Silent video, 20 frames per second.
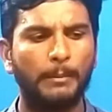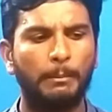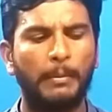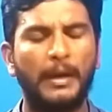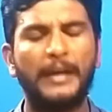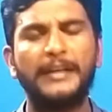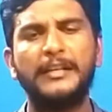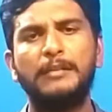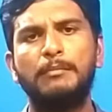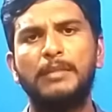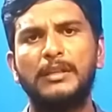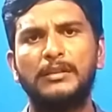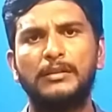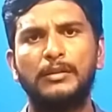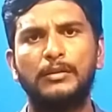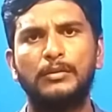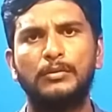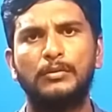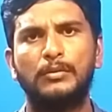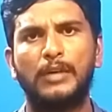
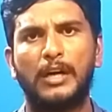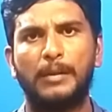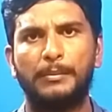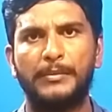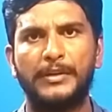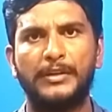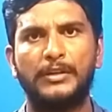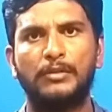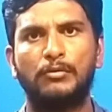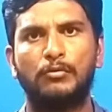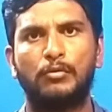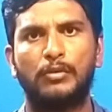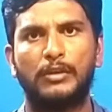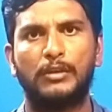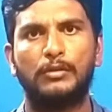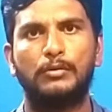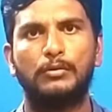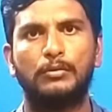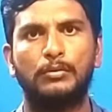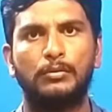భార్యాభర్తలు ఆ మీటింగ్
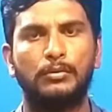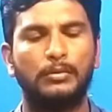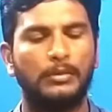కొరకు